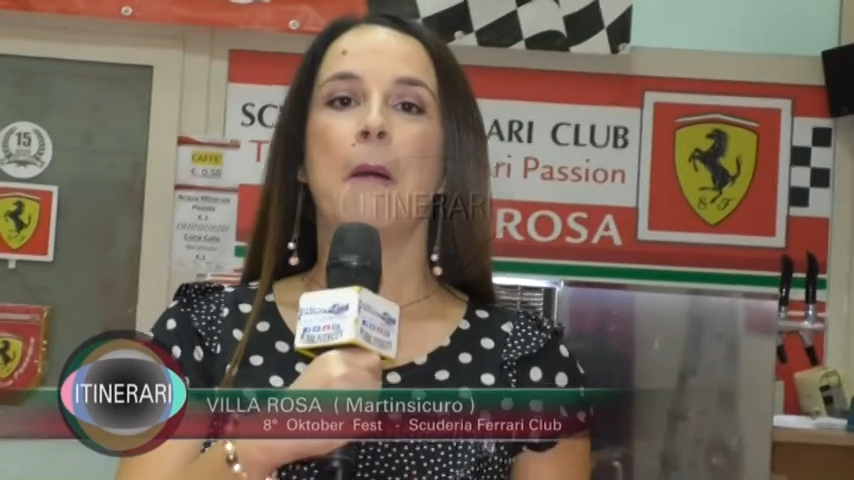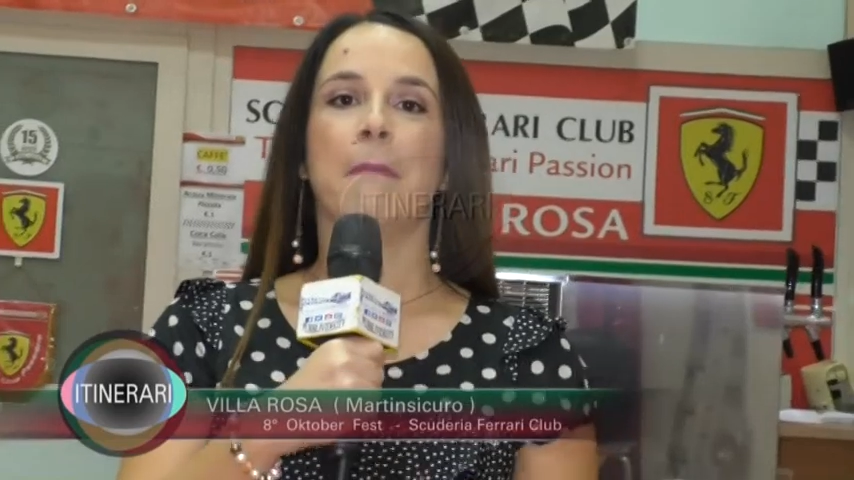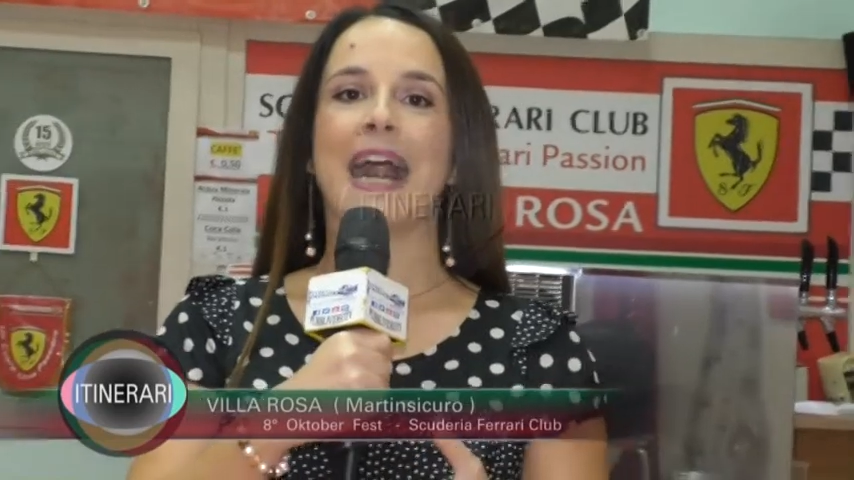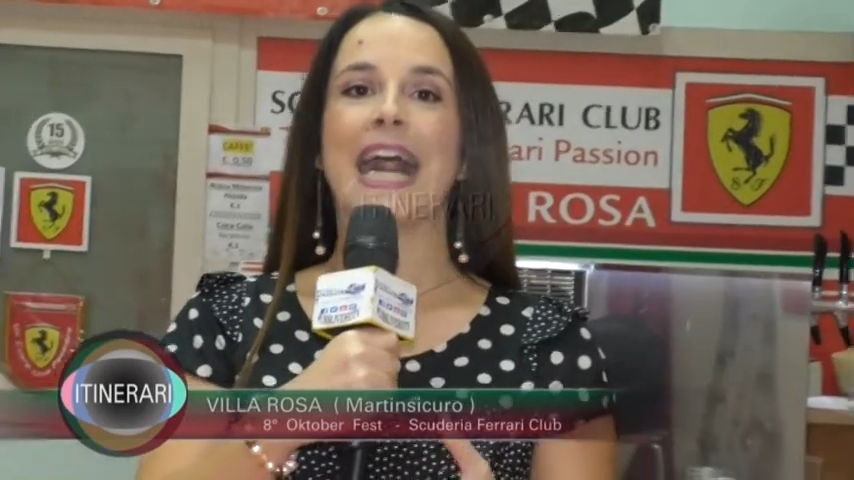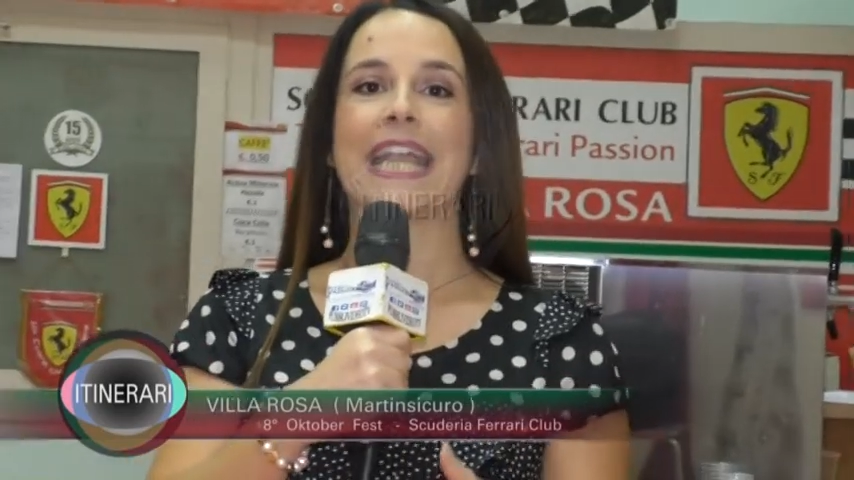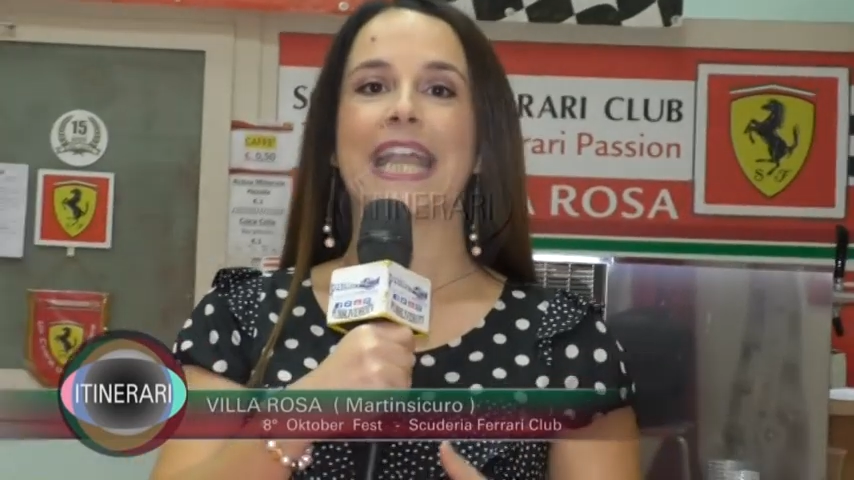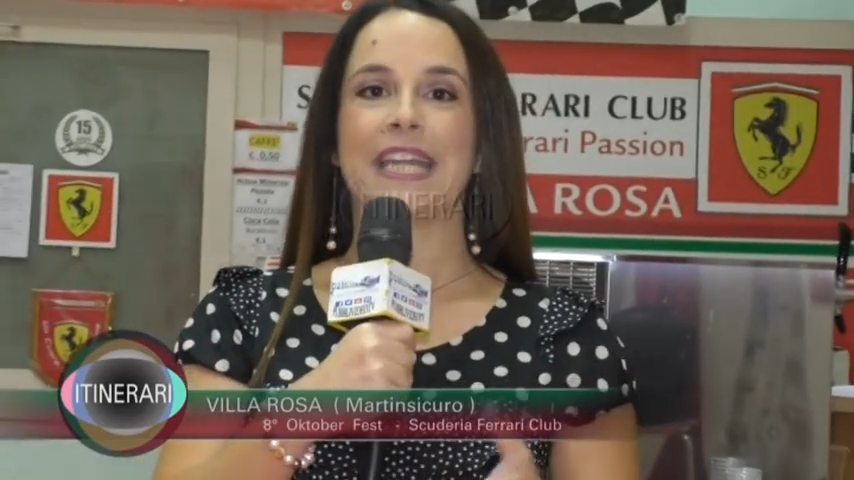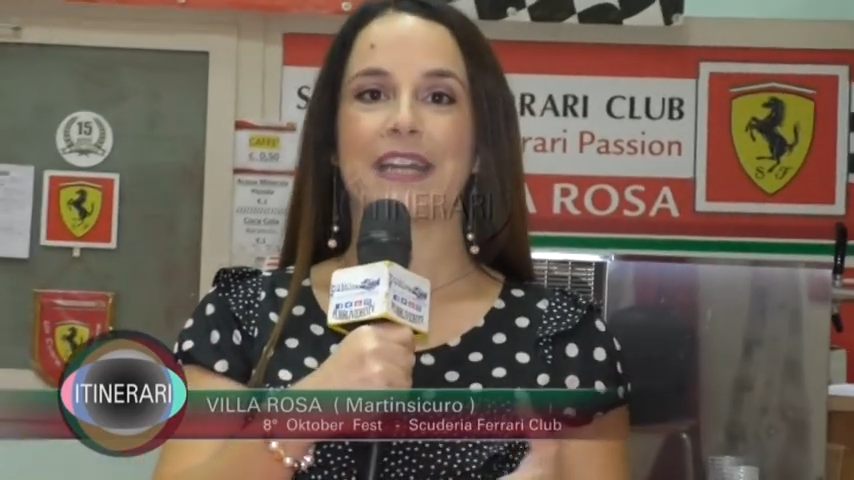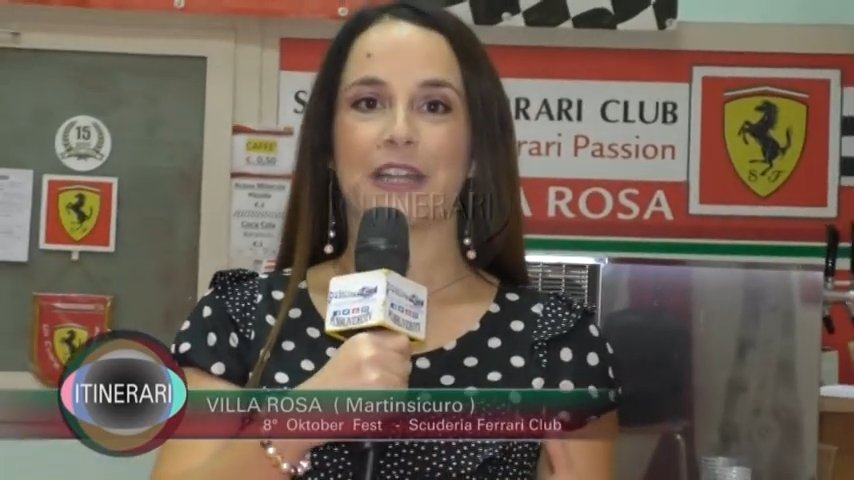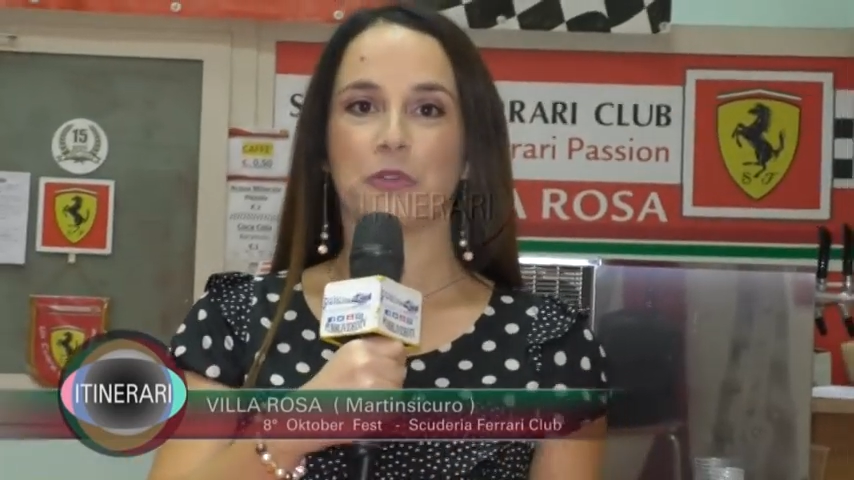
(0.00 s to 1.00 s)
ma anche
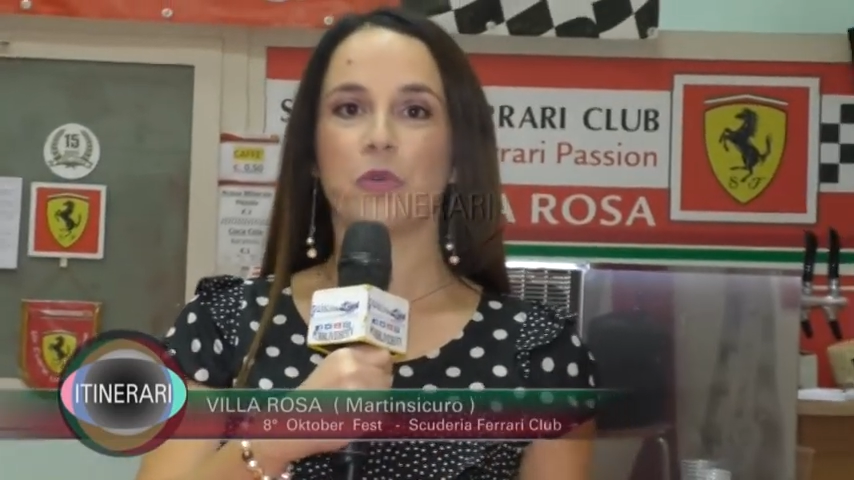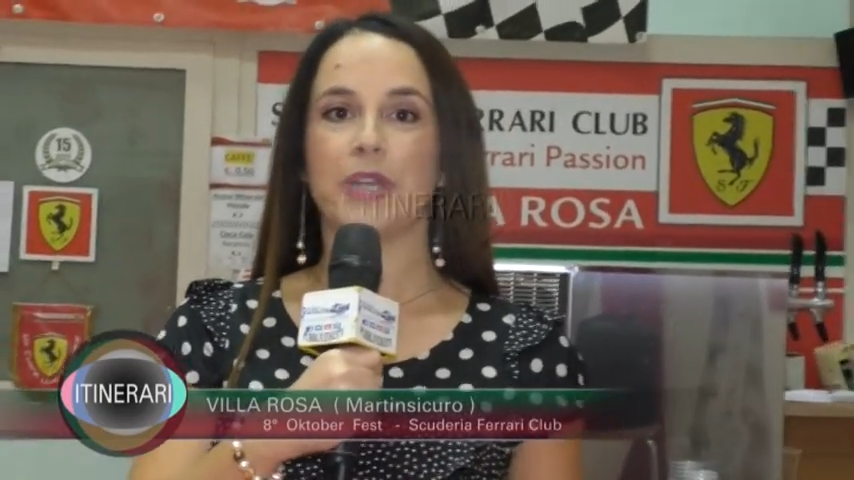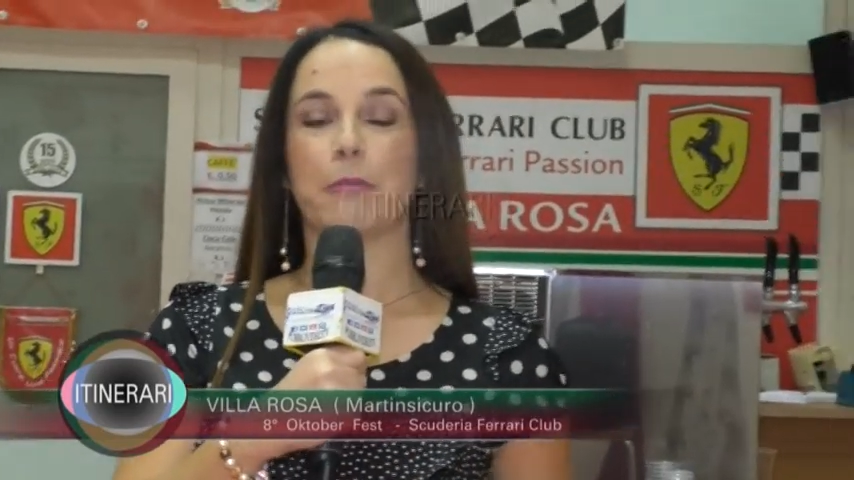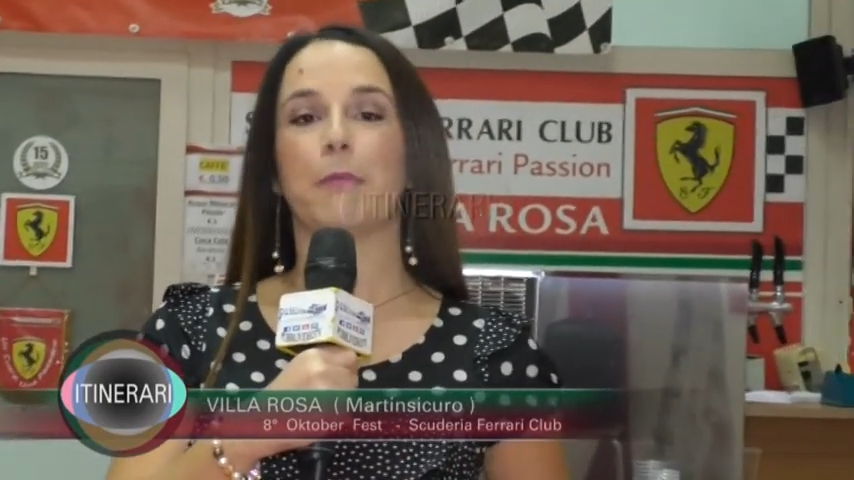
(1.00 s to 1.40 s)
in raduni,